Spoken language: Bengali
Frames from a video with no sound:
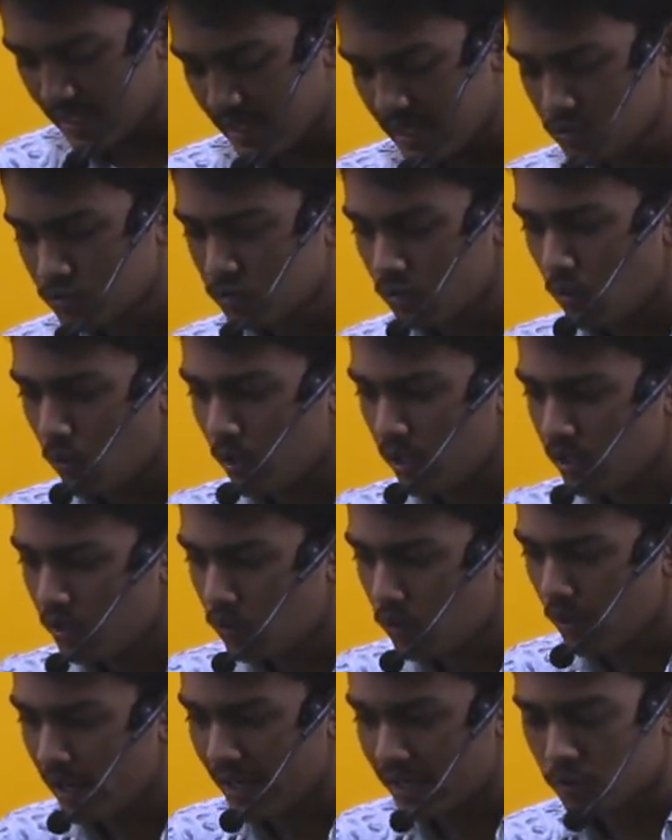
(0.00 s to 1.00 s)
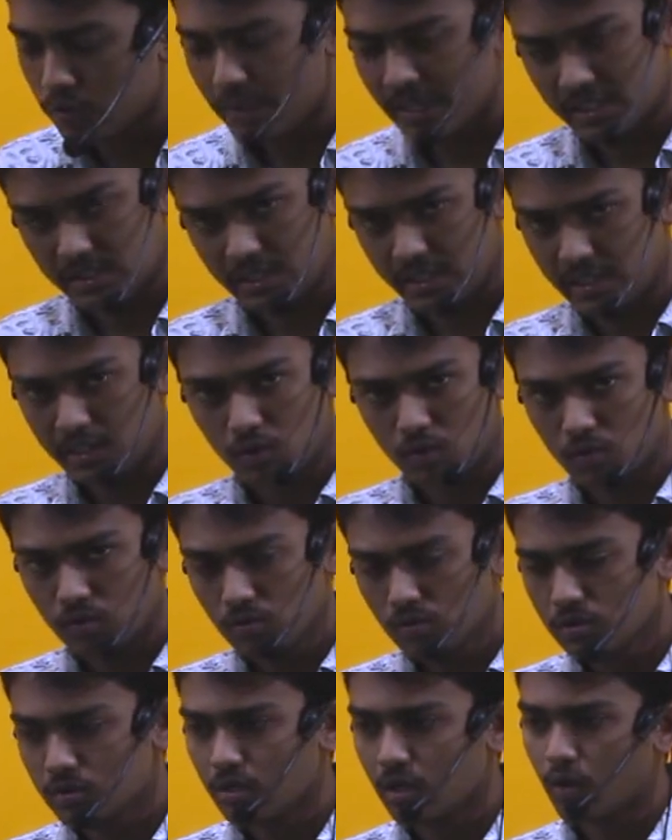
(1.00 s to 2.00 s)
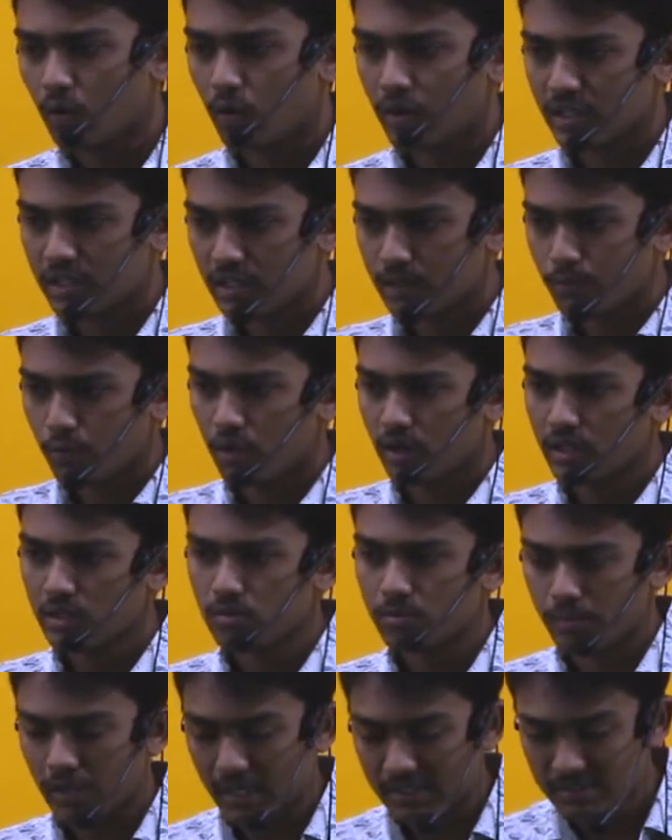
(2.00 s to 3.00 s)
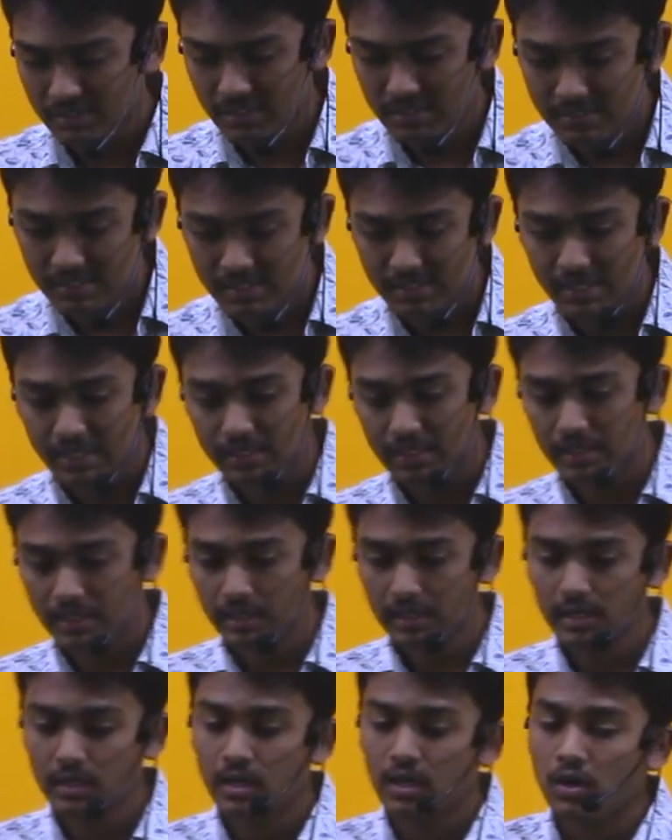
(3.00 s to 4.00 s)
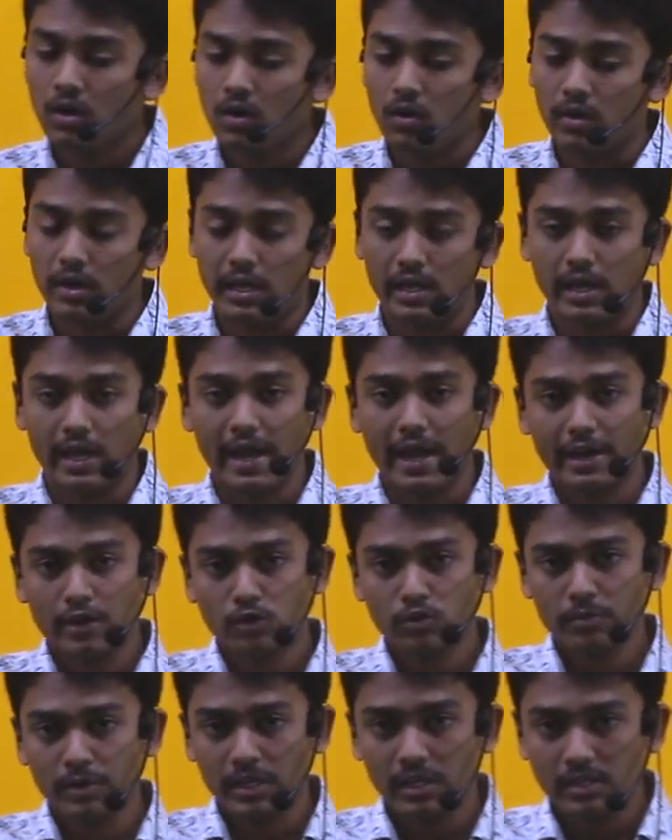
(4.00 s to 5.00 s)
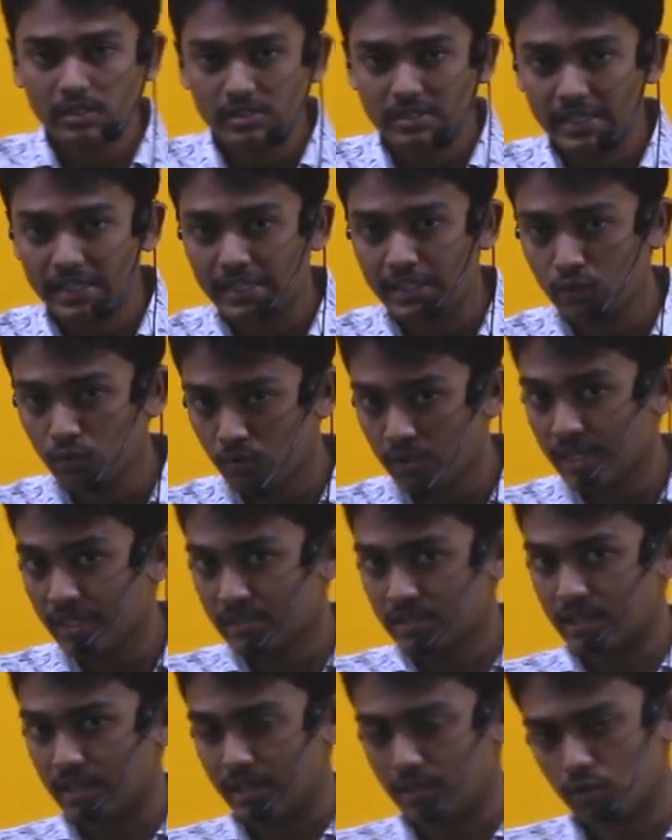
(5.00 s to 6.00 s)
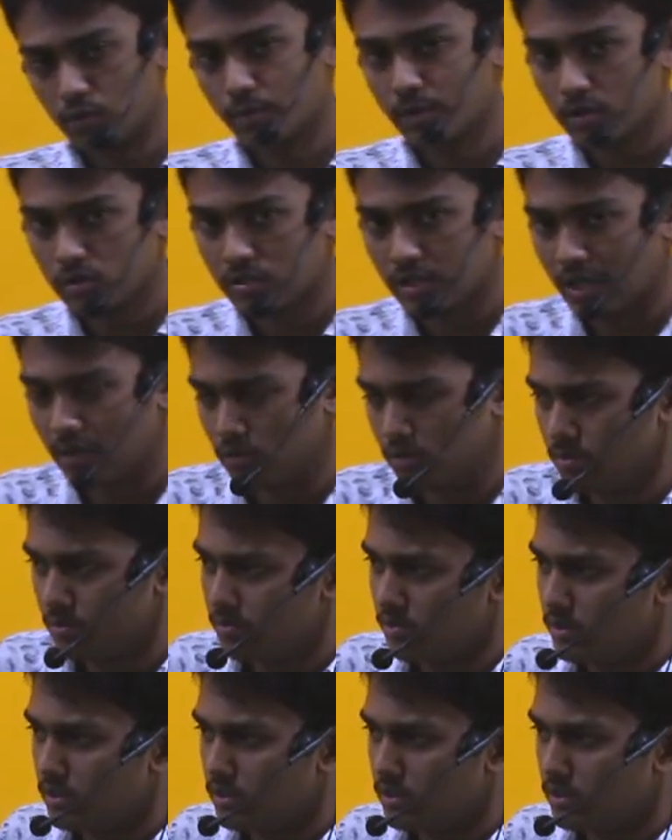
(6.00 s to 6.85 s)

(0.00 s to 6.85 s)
জায়গায় যদি অনেকগুলো অ্যাটম এক জায়গায় করো তাহলে অনেক দিন পরে আস্তে আস্তে সেখান থেকে ওই অ্যাটমের যে নিউক্লিয়াস থাকে তোমরা তো জানো